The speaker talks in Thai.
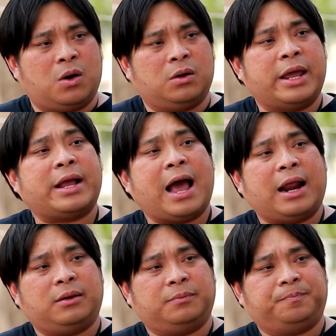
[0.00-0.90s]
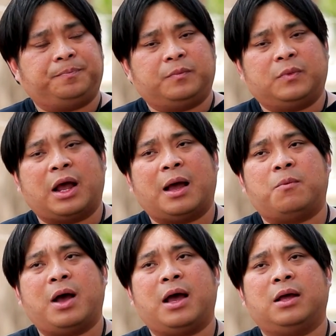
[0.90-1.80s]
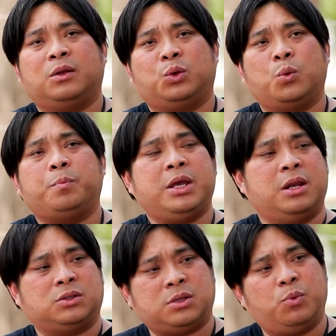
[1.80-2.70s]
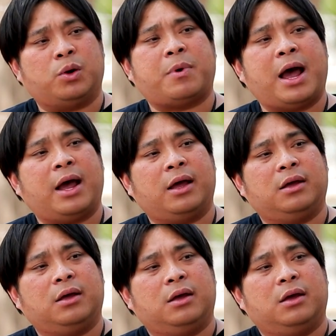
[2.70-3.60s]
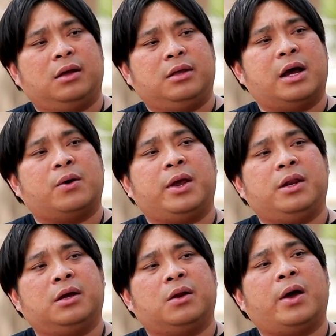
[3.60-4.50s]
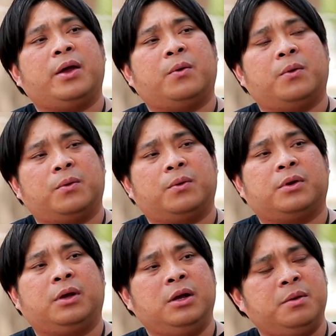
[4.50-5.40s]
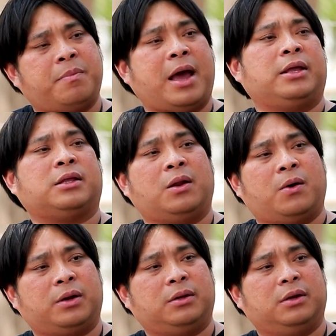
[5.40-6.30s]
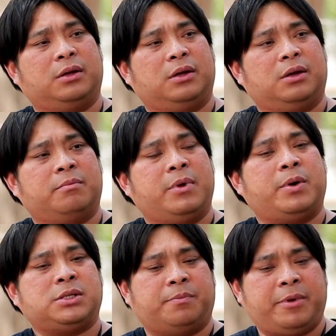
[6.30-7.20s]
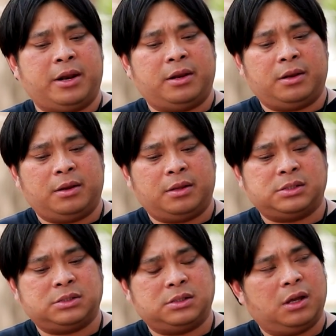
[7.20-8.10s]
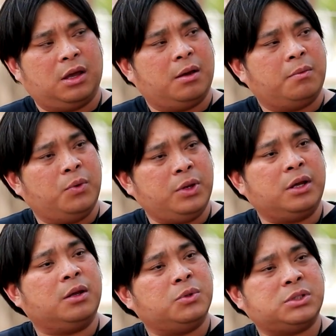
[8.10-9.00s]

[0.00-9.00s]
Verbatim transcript: ของรายการนะครับว่าทุกปีเราจะบวชพระ อ, อย่างน้อยหนึ่งร้อยองค์ขึ้นไปตลอดไม่ว่าจะเป็นผู้หญิงหรือ